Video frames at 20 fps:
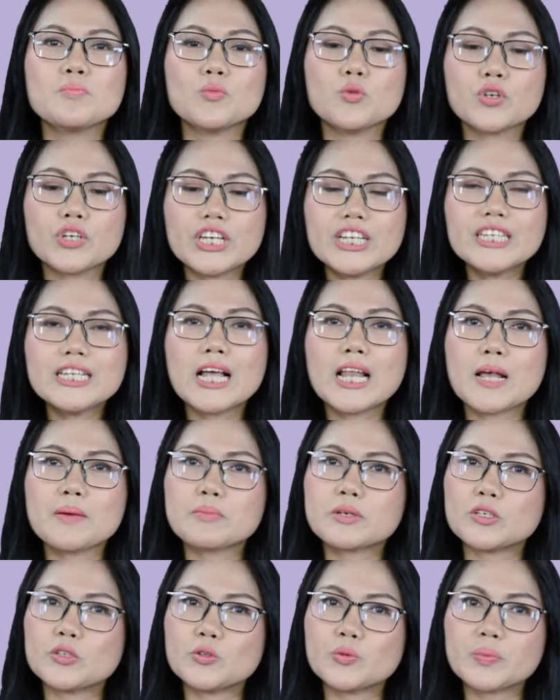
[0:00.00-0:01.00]
Mungkin dalam
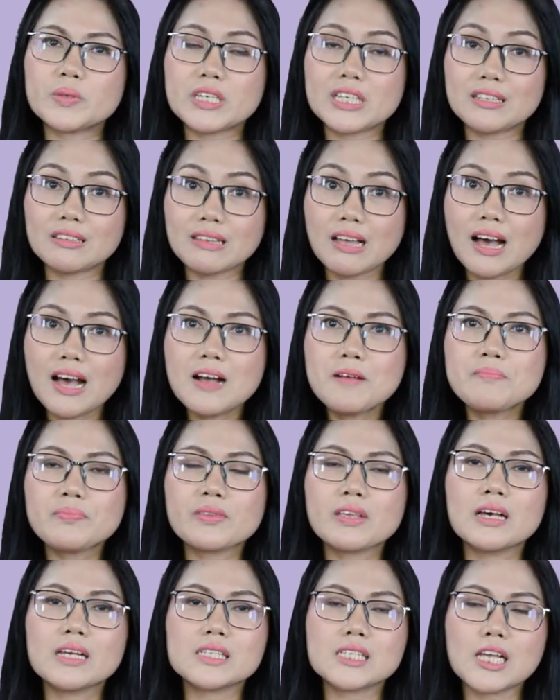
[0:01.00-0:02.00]
hidup kita,
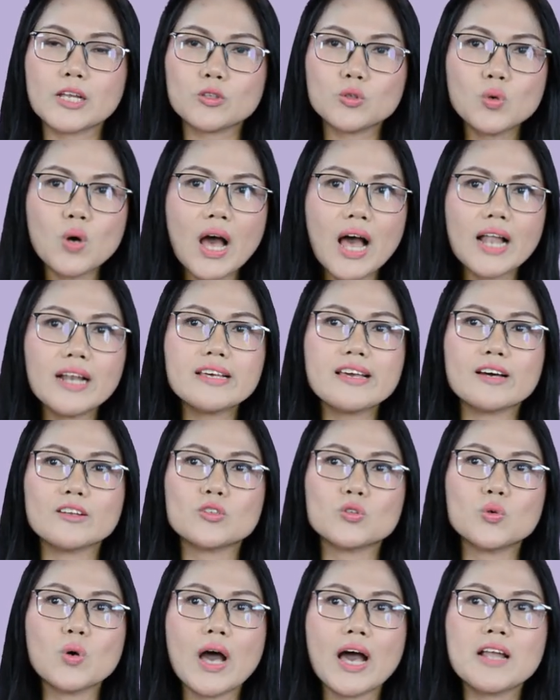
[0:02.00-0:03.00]
satu hal yang
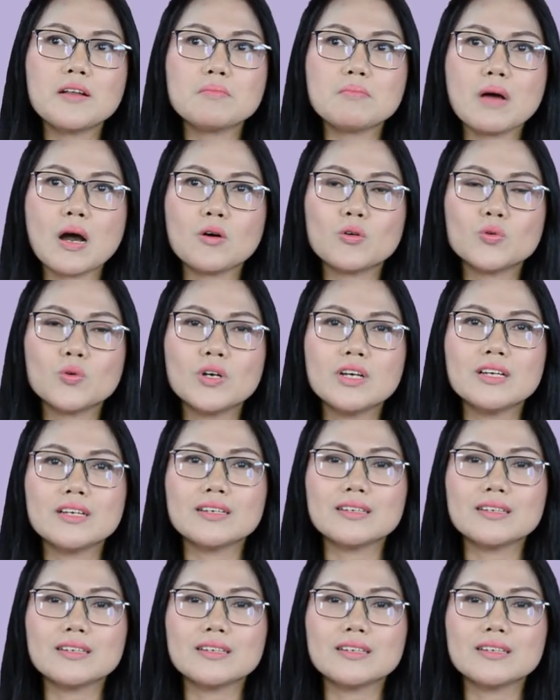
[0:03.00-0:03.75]
Tuhan mau